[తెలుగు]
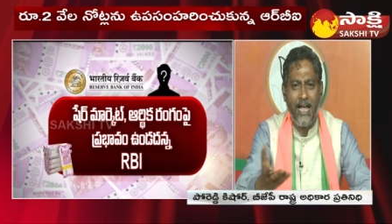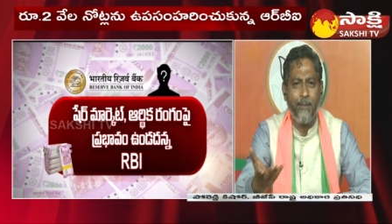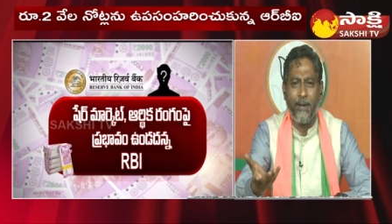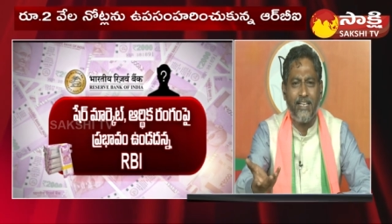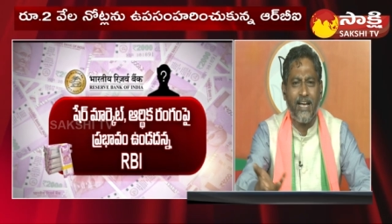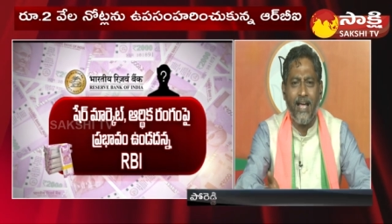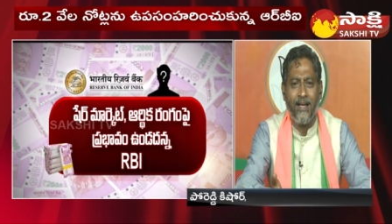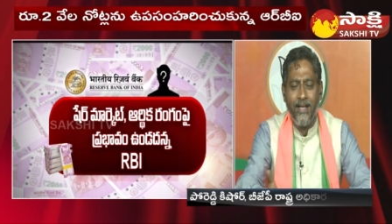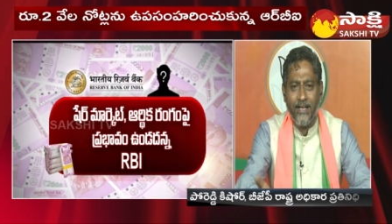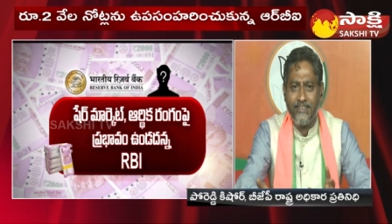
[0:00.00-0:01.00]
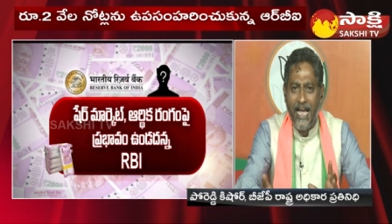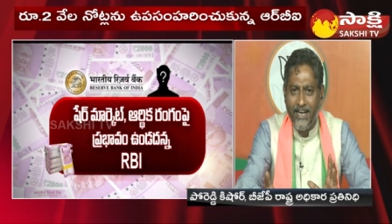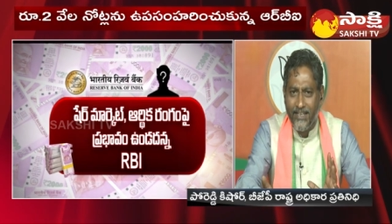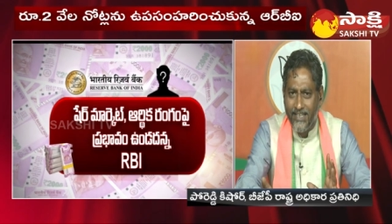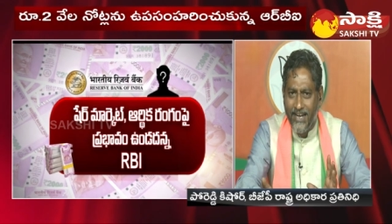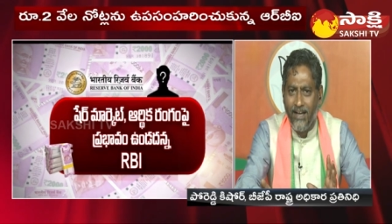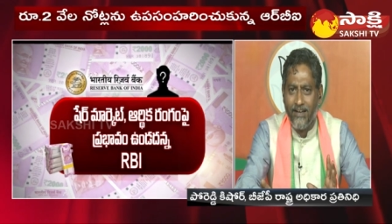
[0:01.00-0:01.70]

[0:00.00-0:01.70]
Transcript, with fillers: కానీ పెద్దగా దైనందిన